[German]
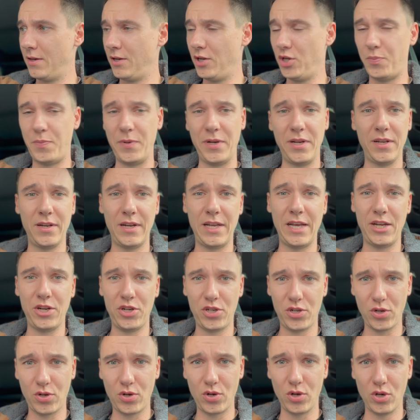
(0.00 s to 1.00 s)
Ich bin ja ein
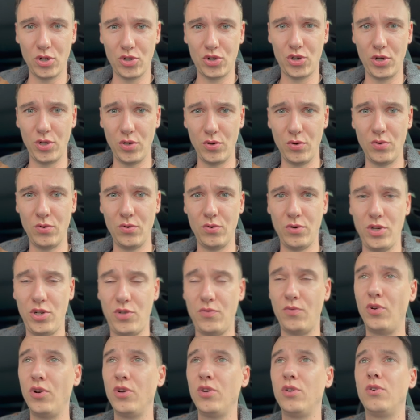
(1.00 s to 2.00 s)
echter Kölscher Jung und ich
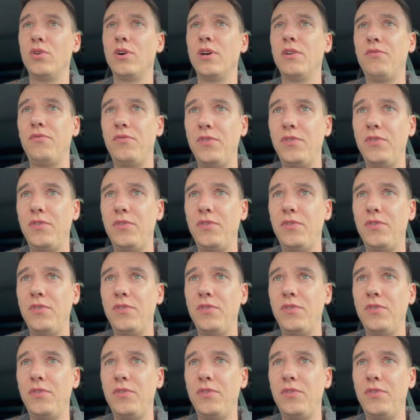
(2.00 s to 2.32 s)
war ja auch an